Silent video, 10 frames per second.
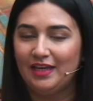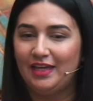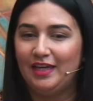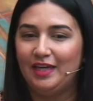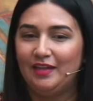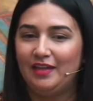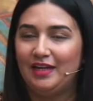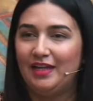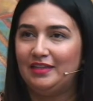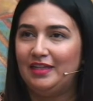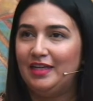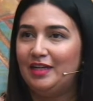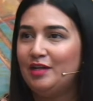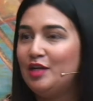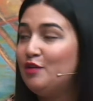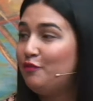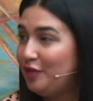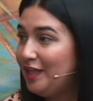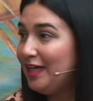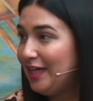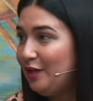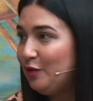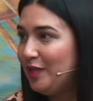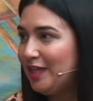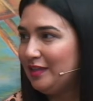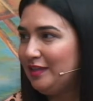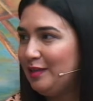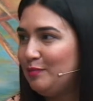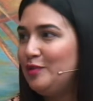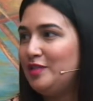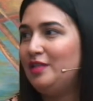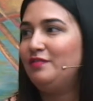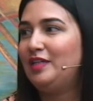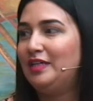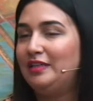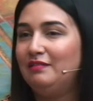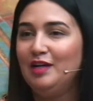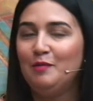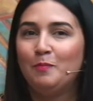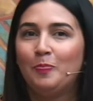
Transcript: eh, del atelier, Frida Kahlo es una artista muy significativa